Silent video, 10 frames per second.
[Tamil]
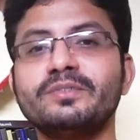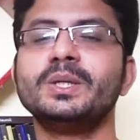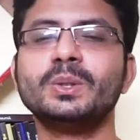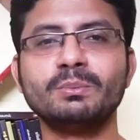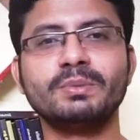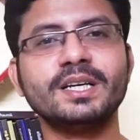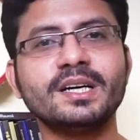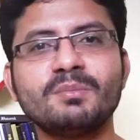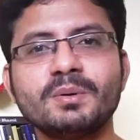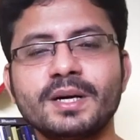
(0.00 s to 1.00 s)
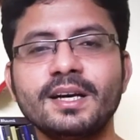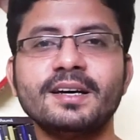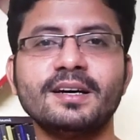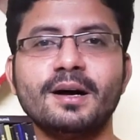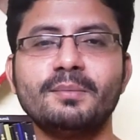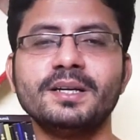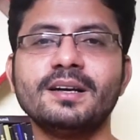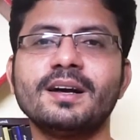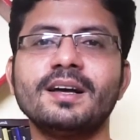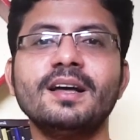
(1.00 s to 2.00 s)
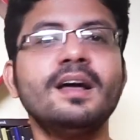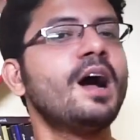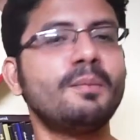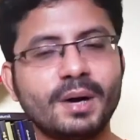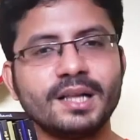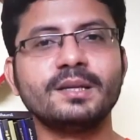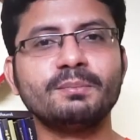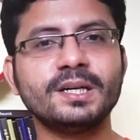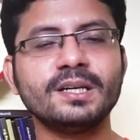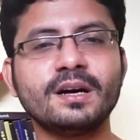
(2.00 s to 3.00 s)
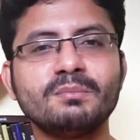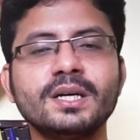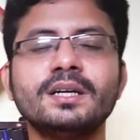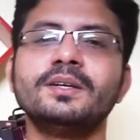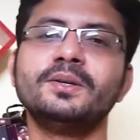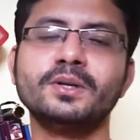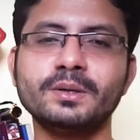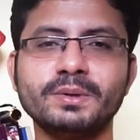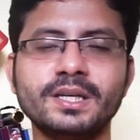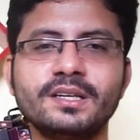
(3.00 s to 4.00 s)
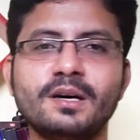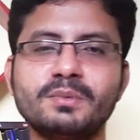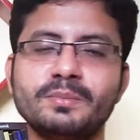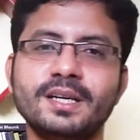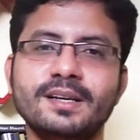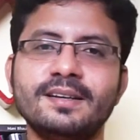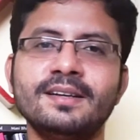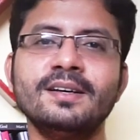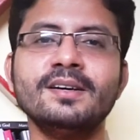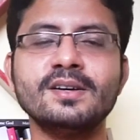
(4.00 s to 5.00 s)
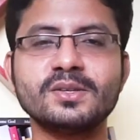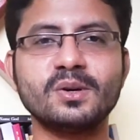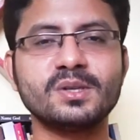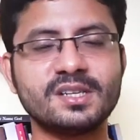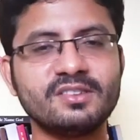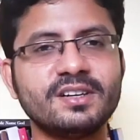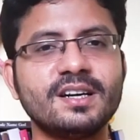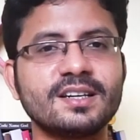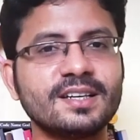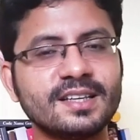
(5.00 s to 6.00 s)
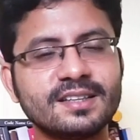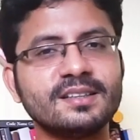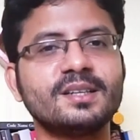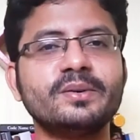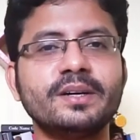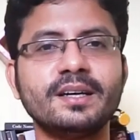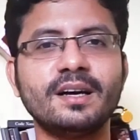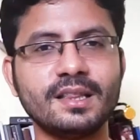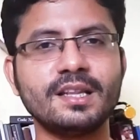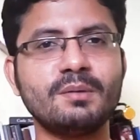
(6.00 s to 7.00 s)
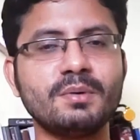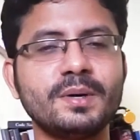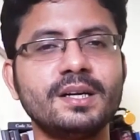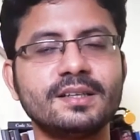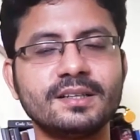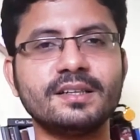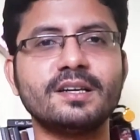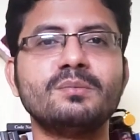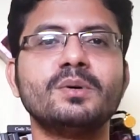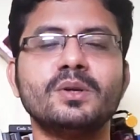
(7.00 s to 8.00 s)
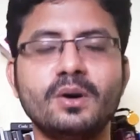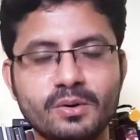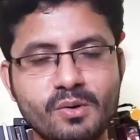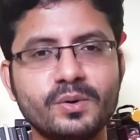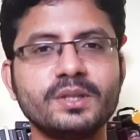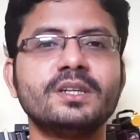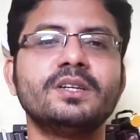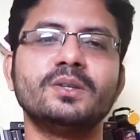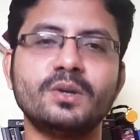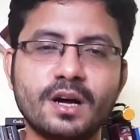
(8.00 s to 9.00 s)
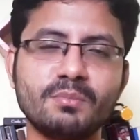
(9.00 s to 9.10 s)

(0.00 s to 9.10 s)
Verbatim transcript: இன்னொரு பெரிய ஆமை மேலே அப்படின்னாங்க இப்போ அந்த பெரிய ஆமை இன்னொரு பெரிய ஆமை மேலே ஸோ ஸ்டீஃபன் ஹாக்கிங் எத்தனை தடவை எந்த ஆமை மேலே இருக்குன்னு கேட்கும்போதும் அவங்க ஒவ்வொரு தடவை இன்னொரு